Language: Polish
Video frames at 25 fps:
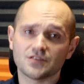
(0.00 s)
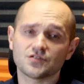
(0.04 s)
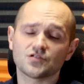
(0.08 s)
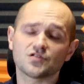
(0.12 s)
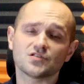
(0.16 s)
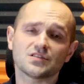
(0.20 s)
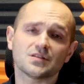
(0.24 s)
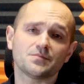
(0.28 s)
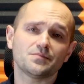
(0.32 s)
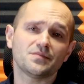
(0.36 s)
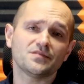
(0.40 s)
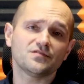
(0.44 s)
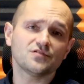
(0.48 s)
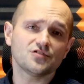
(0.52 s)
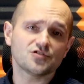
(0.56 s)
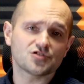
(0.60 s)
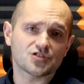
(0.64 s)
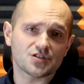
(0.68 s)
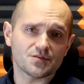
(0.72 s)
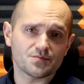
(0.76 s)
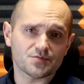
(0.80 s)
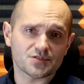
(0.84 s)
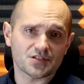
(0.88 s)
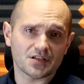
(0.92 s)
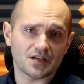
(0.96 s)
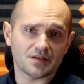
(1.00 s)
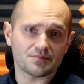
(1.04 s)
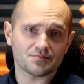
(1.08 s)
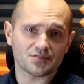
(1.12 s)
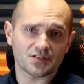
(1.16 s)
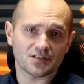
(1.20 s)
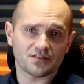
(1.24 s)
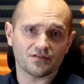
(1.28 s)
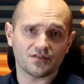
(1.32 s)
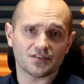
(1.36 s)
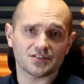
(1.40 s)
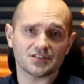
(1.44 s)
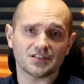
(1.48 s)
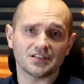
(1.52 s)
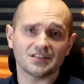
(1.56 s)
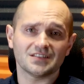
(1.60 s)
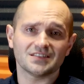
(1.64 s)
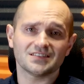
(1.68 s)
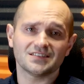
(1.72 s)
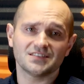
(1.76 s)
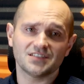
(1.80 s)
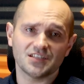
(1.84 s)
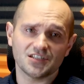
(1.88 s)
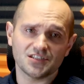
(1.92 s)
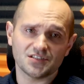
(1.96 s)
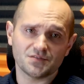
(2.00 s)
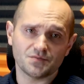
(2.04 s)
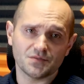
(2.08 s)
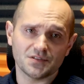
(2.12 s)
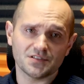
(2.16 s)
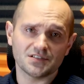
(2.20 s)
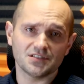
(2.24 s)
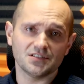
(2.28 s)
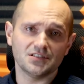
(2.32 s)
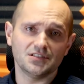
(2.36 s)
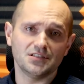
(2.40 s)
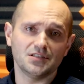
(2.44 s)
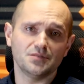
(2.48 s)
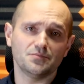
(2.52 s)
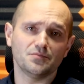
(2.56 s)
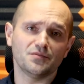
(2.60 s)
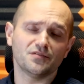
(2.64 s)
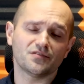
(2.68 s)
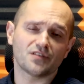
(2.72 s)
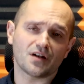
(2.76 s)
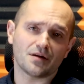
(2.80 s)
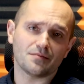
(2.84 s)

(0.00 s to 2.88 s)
co zapewni szybsze przetwarzanie zdjęć m.in.